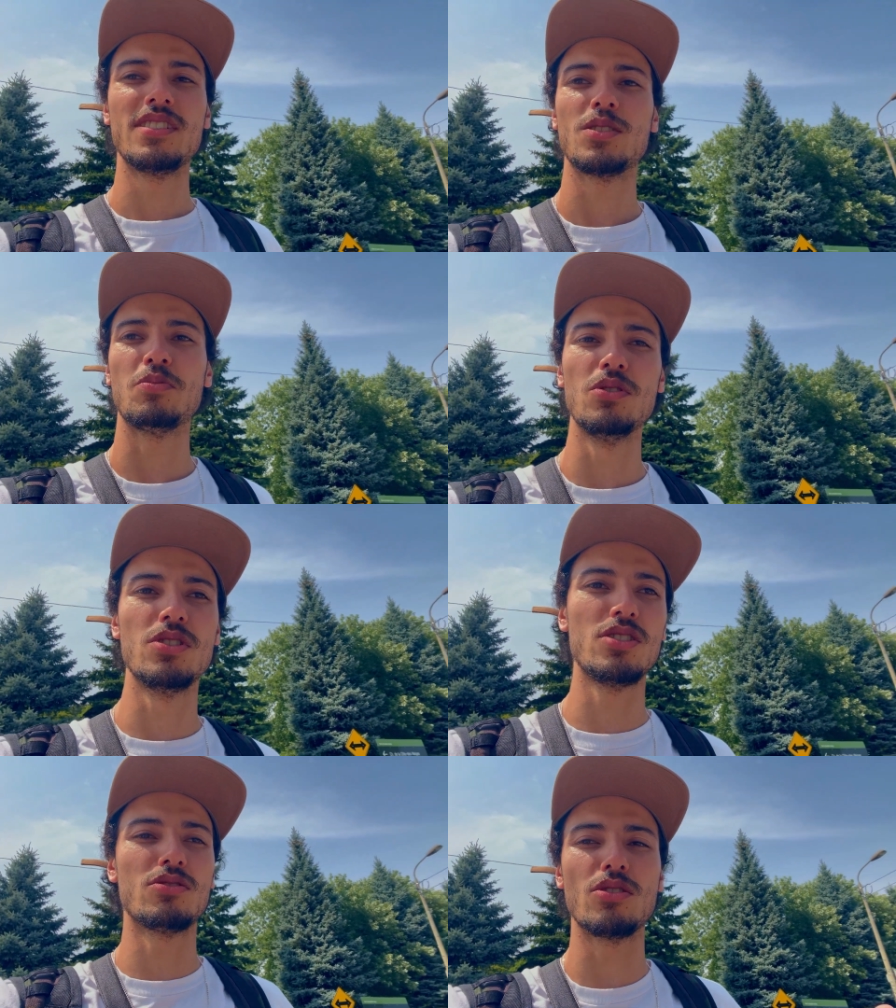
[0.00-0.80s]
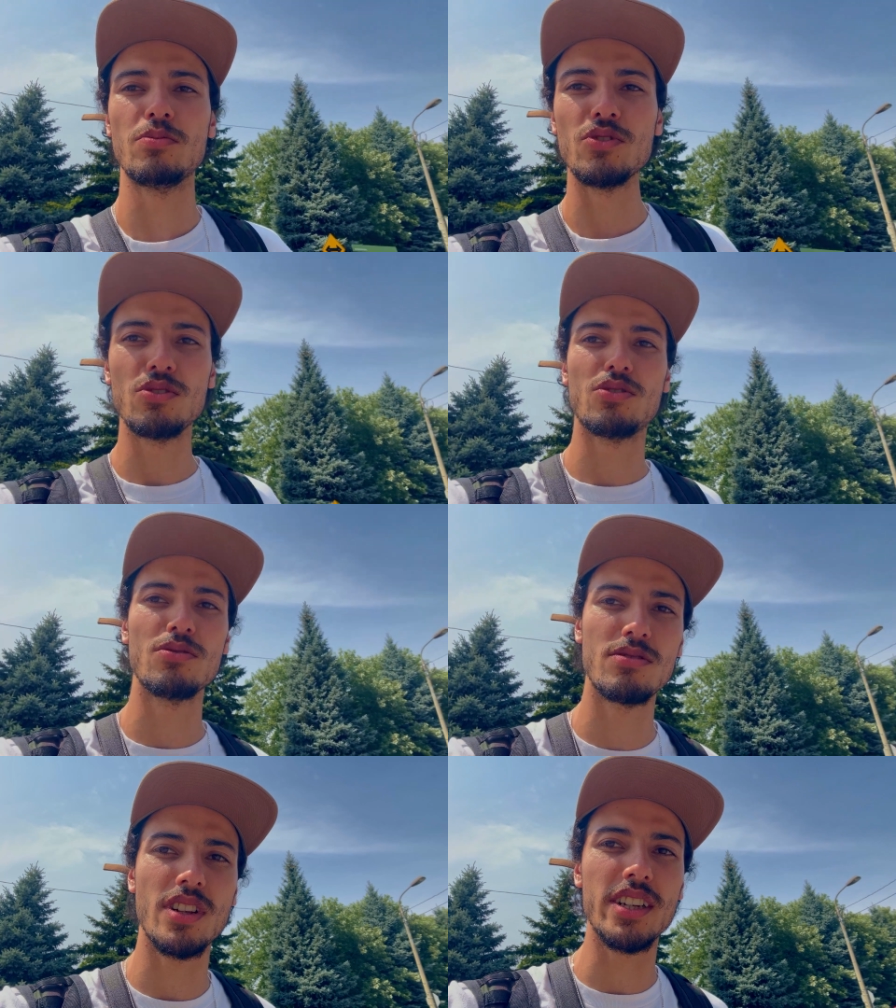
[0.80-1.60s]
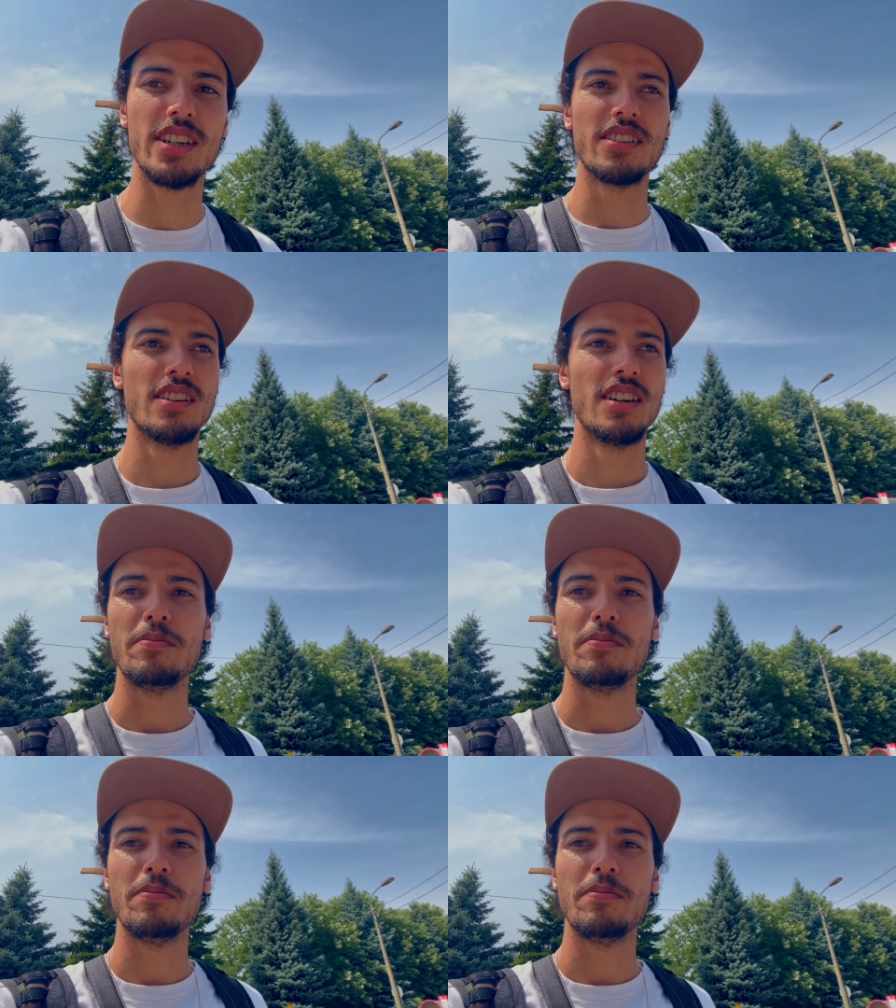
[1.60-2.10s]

tipo, de todo mundo junto, tá ligado?